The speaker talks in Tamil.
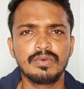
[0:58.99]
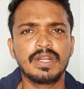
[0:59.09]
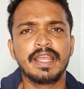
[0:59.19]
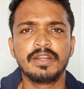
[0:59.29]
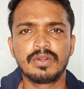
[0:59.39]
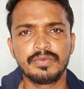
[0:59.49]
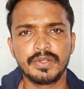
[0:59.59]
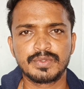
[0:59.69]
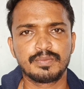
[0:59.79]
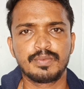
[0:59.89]
ஒரு ஐநூறு
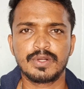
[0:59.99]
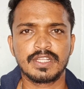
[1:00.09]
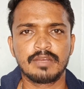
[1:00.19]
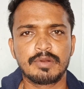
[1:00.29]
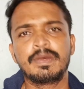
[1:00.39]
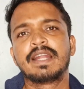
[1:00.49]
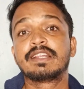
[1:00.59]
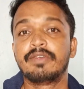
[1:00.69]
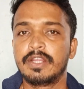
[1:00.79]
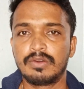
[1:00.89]
வியூஸ் போனதுக்கப்புறமா
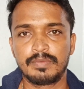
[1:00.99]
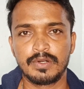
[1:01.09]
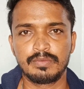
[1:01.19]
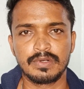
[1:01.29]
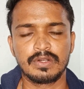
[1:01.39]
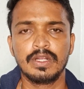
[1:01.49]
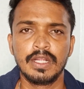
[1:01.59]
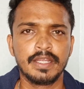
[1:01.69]
அடுத்த வீடியோ அப்லோட் பண்ணலாம்